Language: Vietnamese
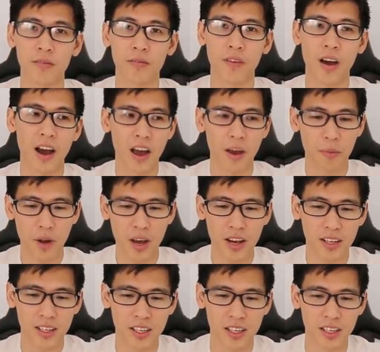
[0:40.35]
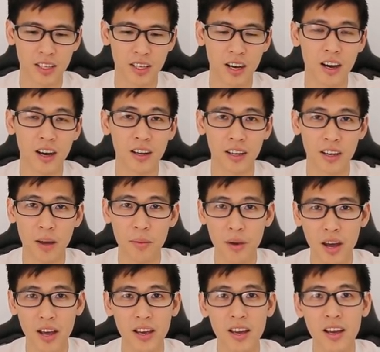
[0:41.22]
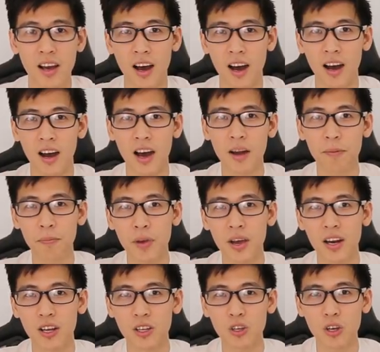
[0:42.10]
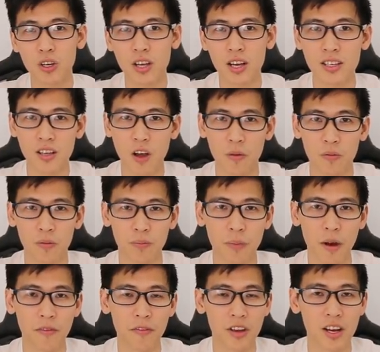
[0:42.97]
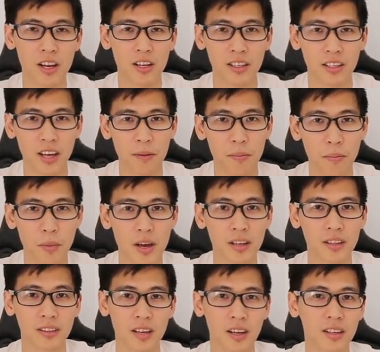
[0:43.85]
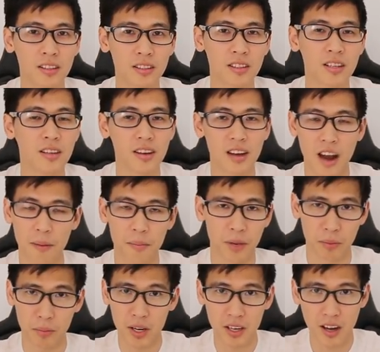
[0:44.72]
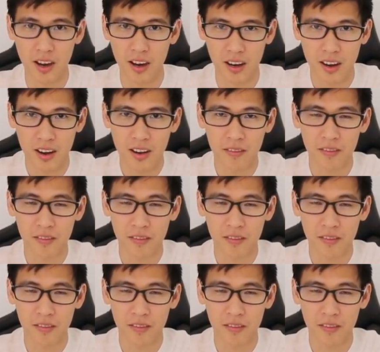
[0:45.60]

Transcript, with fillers: Và ngày hôm nay thì uh, năm nay uh, hát pê đã cho ra dòng Pavilion Gaming thực sự là mình bất ngờ.